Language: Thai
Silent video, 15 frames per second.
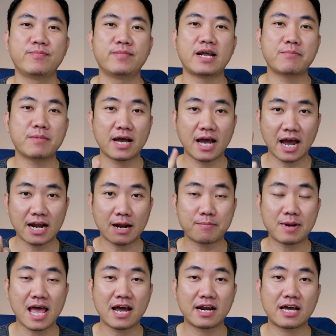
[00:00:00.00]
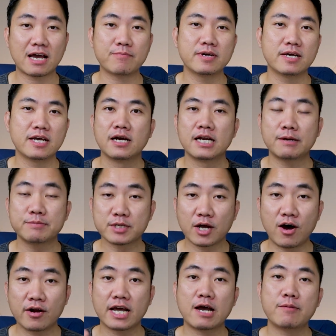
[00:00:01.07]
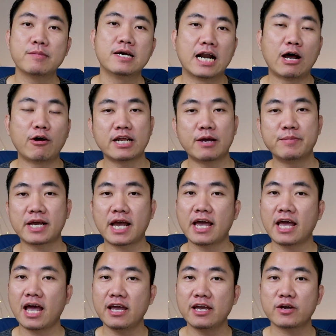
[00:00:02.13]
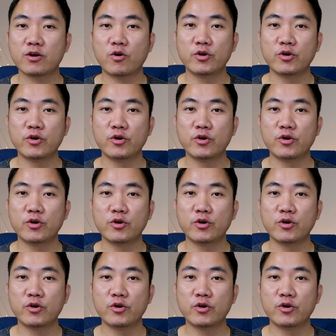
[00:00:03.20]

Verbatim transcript: นะครับอันดับแรกนะครับนับ2นะครับ เราจะทำยังไงให้